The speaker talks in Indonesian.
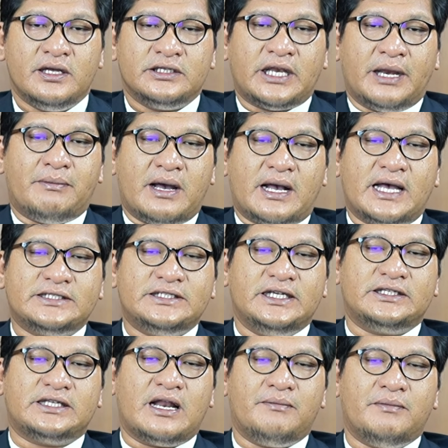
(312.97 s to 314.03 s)
Terima
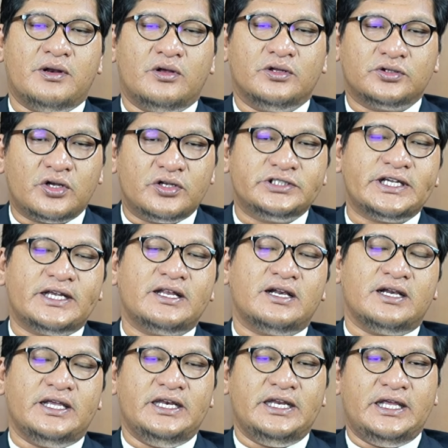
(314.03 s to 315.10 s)
kasih telah menonton
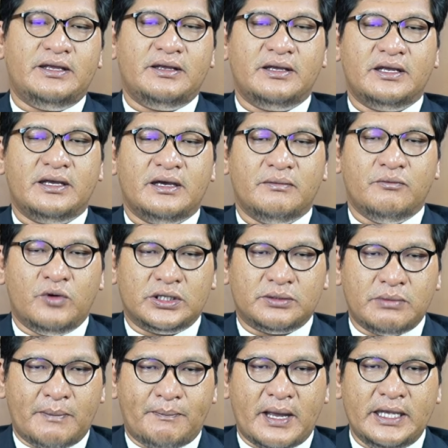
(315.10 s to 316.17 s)
channel ini. Buat
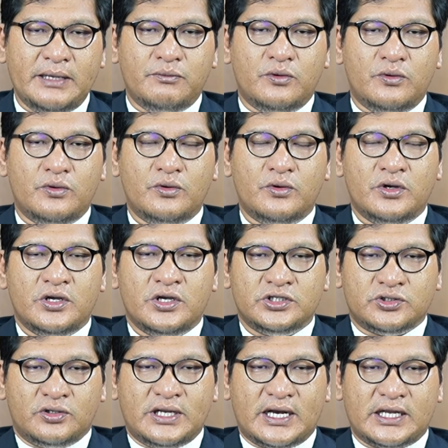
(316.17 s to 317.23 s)
Bapak Ibu,
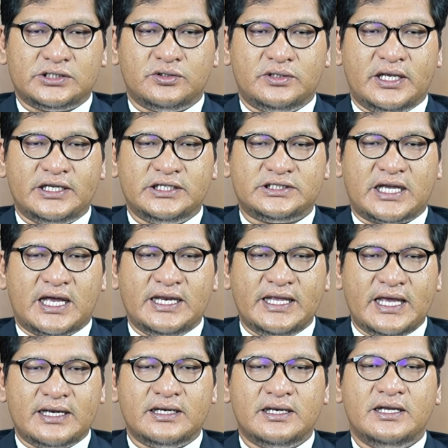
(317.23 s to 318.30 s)
Saudara-saudari
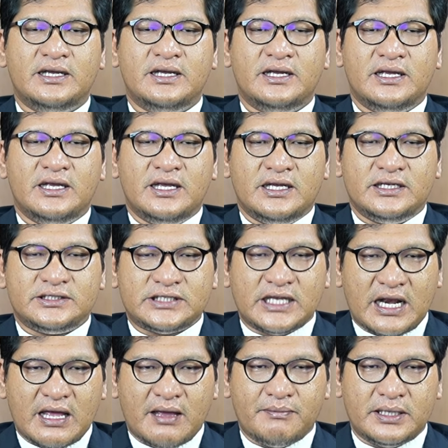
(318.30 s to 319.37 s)
sekalian,
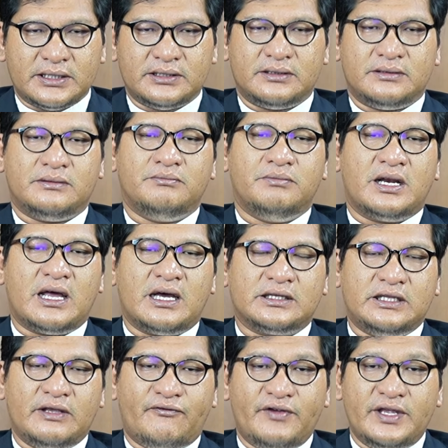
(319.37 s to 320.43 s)
selamat
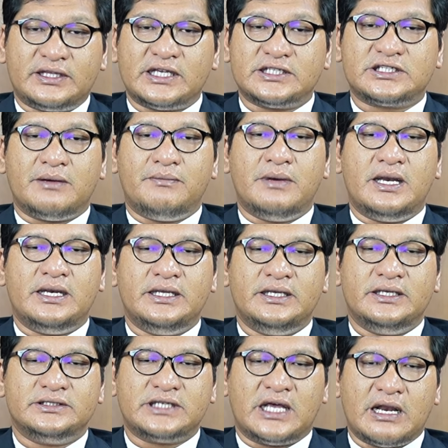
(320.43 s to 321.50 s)
beraktivitas kembali.
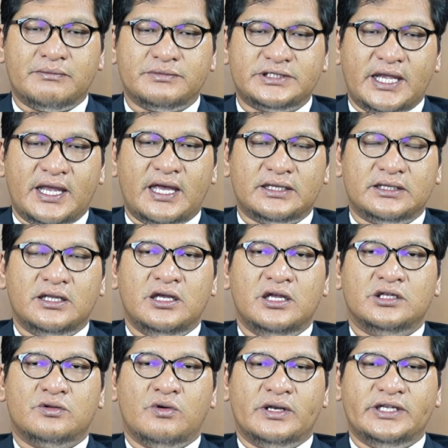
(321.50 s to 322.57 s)
Salam sehat,
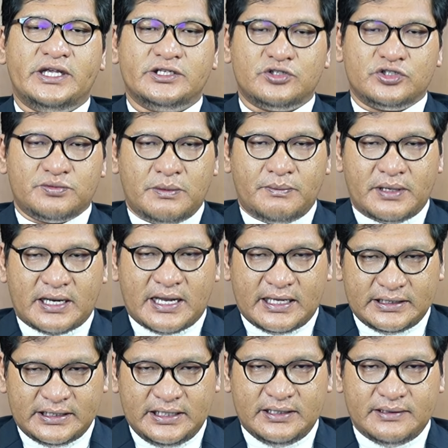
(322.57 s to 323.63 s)
Tuhan Yesus
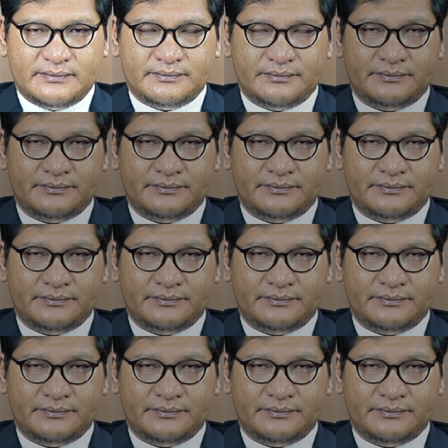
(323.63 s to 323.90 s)
memberkati.